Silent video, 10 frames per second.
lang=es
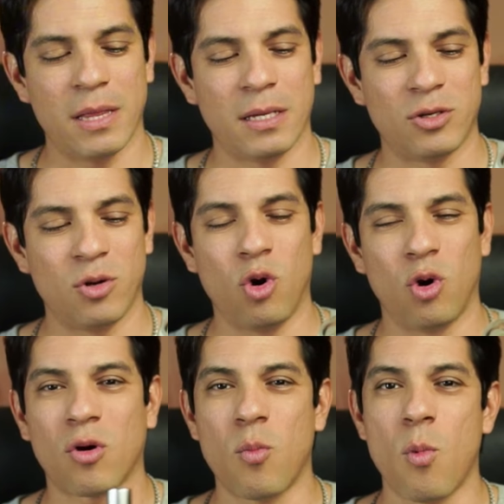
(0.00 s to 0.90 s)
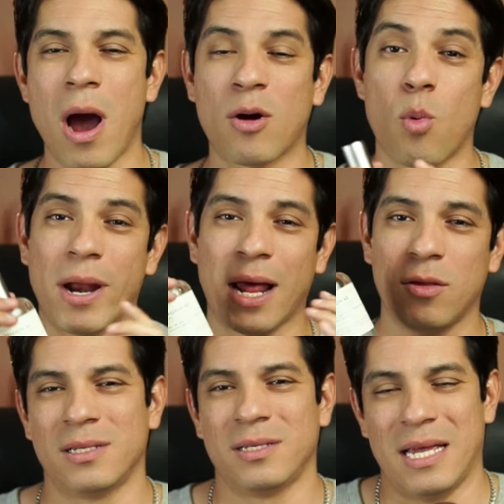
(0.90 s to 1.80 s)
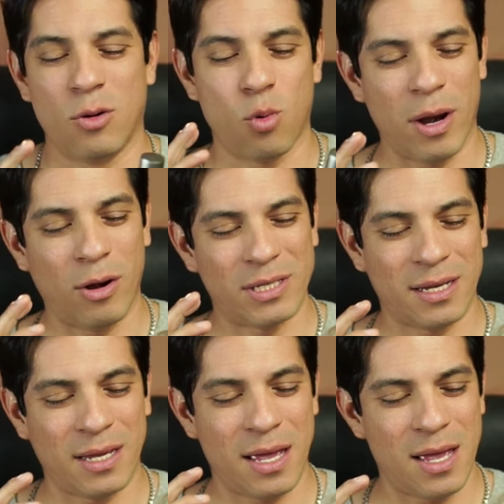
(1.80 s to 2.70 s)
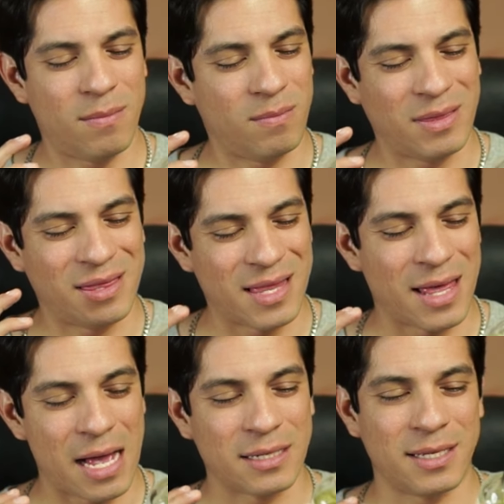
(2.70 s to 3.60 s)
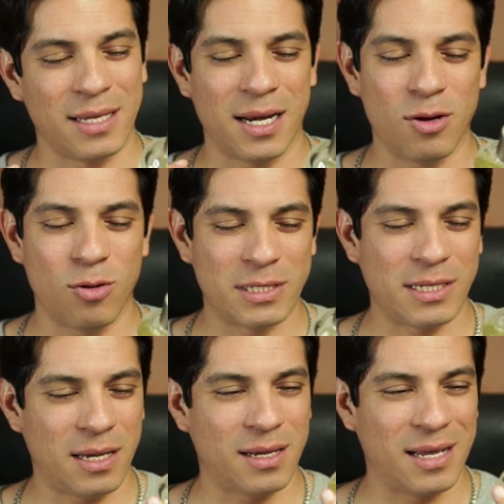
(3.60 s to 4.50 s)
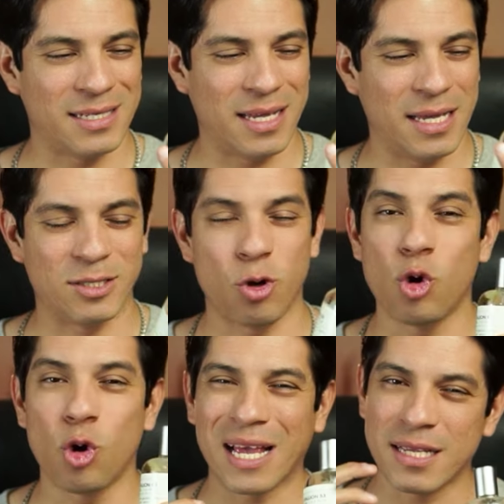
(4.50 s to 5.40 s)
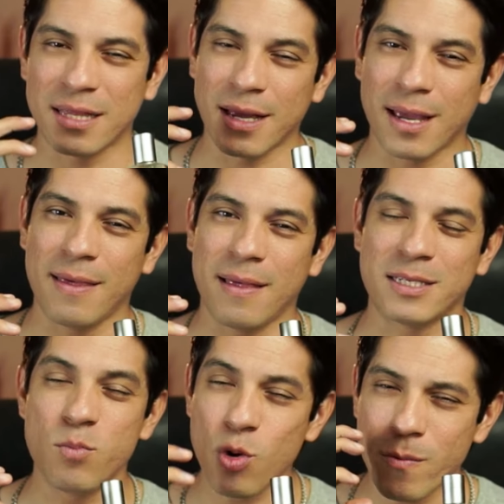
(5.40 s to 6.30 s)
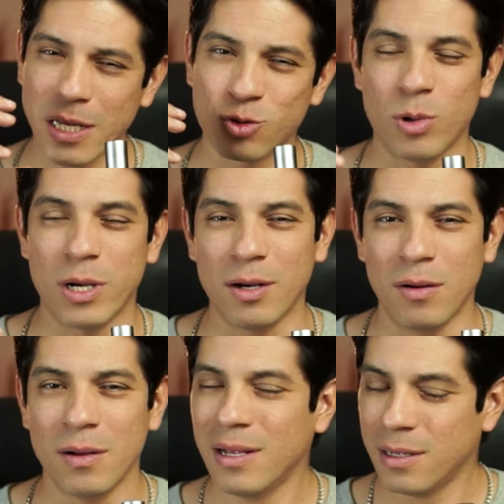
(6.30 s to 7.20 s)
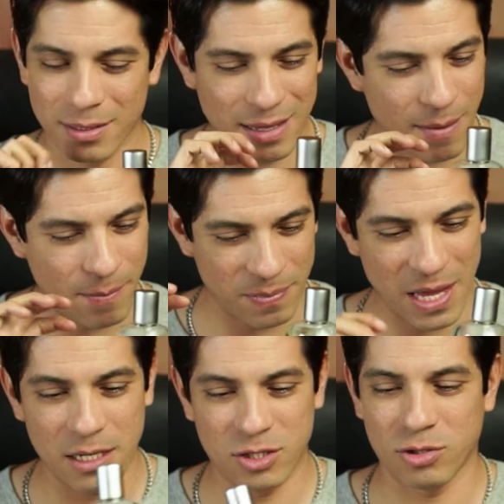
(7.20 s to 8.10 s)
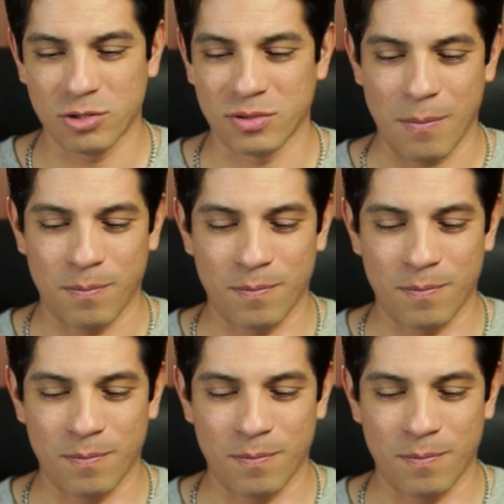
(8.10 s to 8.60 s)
ese olor como acuerado Y el cuero ese que te da así rico, ese, ese, ese olor que se te queda así muy masculino, está delicioso. O sea,